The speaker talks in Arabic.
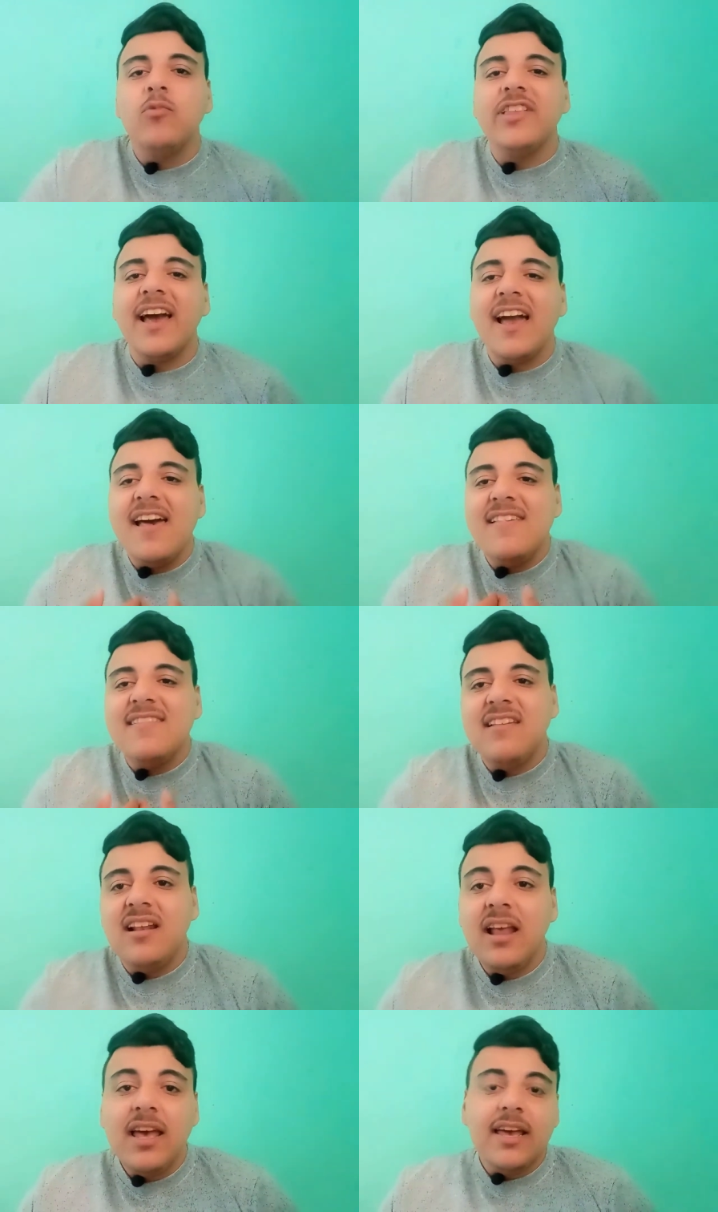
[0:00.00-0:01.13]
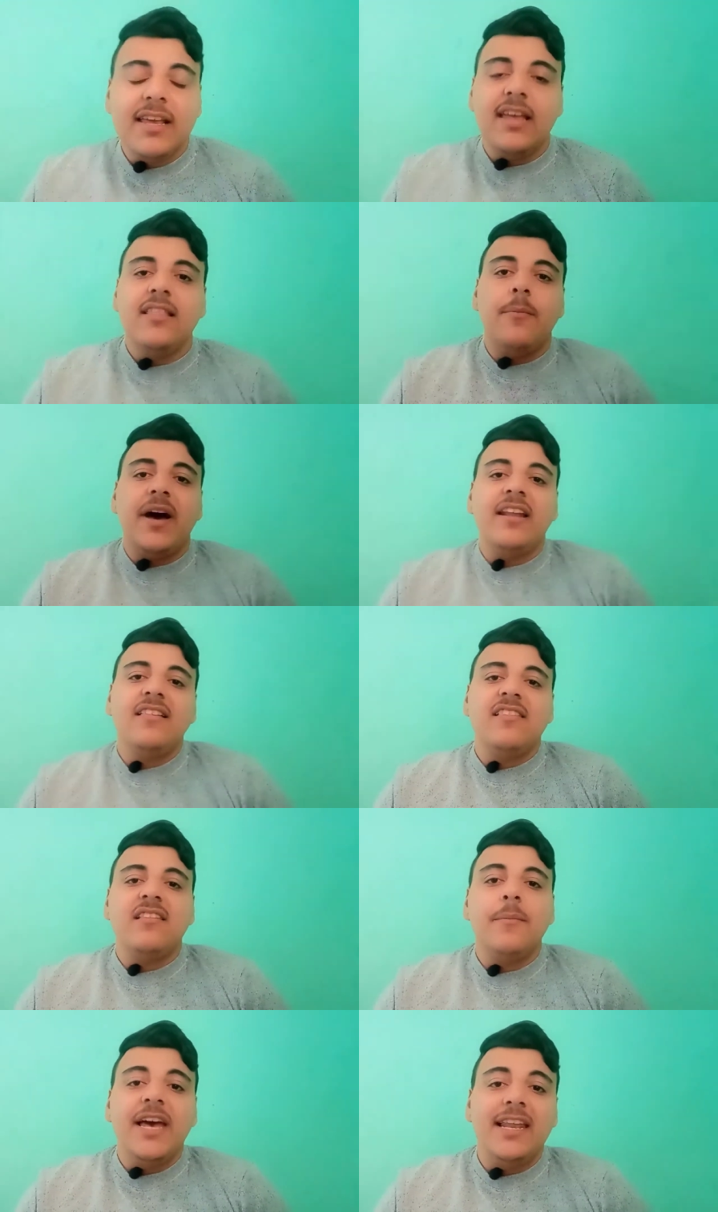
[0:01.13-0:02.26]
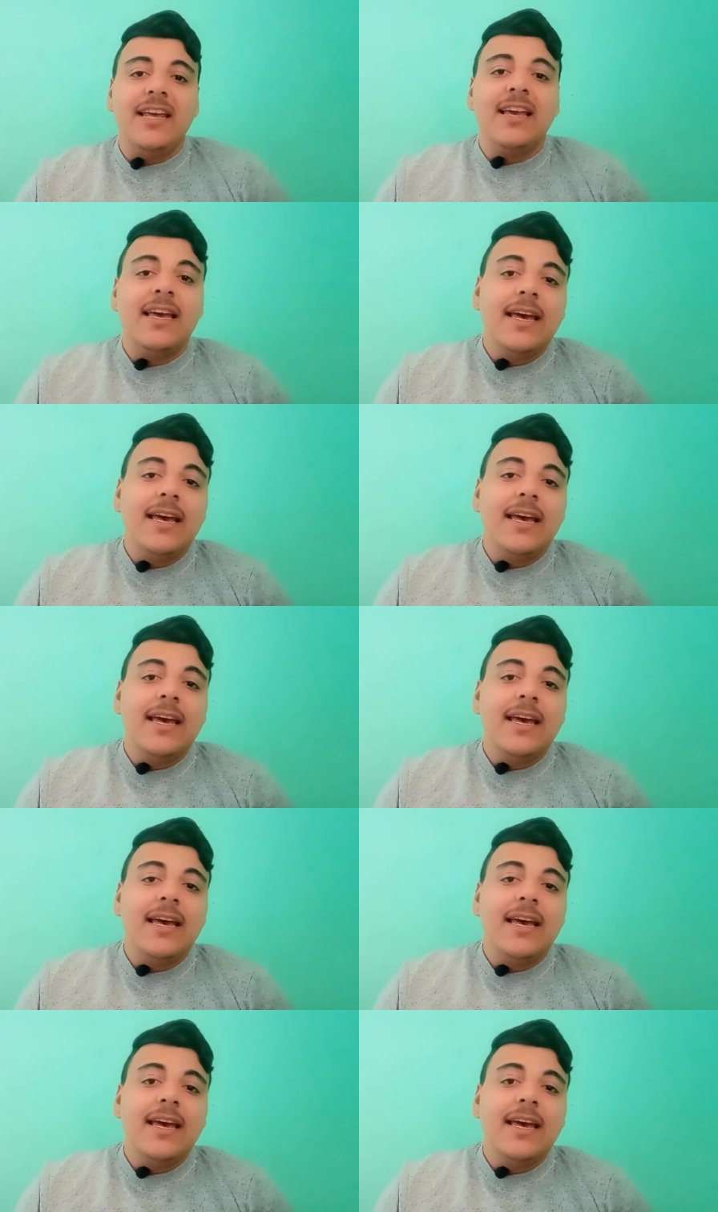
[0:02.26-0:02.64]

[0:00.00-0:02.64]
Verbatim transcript: متخاذل جدا مع نادي الزمالك